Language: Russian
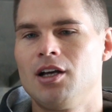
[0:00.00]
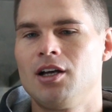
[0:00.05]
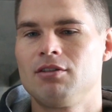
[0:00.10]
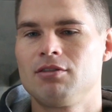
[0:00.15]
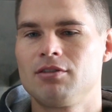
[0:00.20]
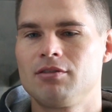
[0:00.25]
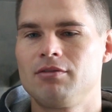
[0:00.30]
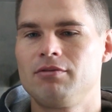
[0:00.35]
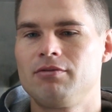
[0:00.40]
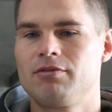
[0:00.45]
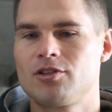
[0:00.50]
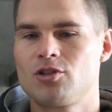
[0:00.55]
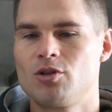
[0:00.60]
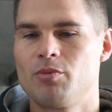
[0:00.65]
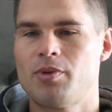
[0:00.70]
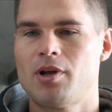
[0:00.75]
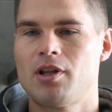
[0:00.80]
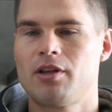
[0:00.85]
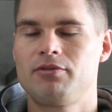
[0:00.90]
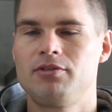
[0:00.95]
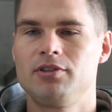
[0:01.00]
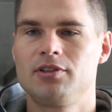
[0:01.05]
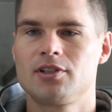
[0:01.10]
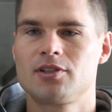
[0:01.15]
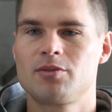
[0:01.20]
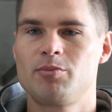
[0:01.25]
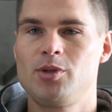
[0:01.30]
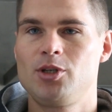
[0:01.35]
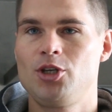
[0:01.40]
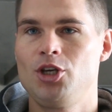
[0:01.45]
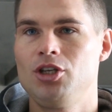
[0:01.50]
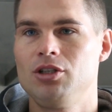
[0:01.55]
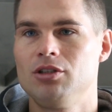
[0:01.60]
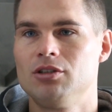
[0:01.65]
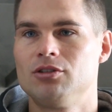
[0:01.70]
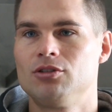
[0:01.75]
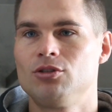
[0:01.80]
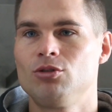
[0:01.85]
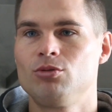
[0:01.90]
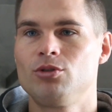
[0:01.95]
а, выступала в
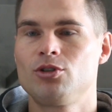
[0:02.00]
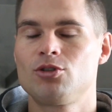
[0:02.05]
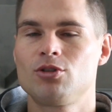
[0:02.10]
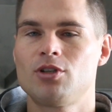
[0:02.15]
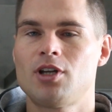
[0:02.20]
фитнес-бикини, ну,